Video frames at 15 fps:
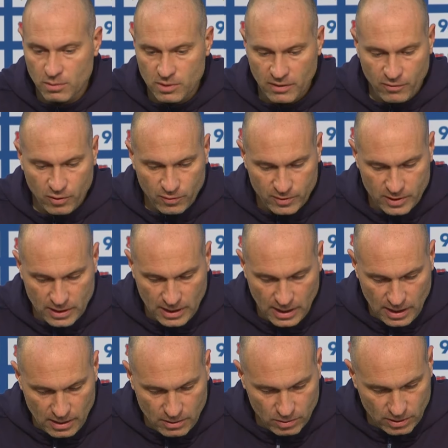glaube, seit 15
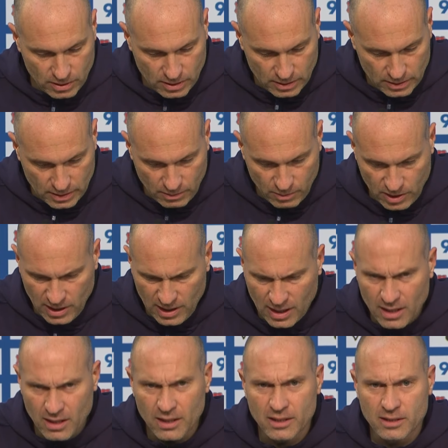Jahren und kann mich nicht
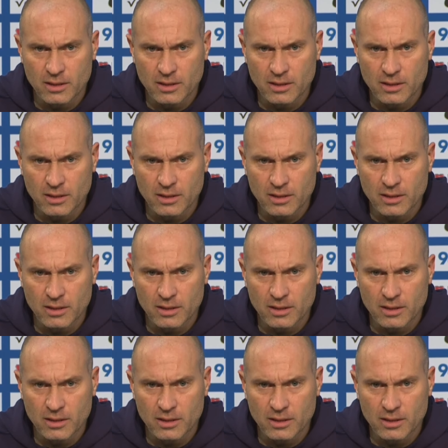erinnern,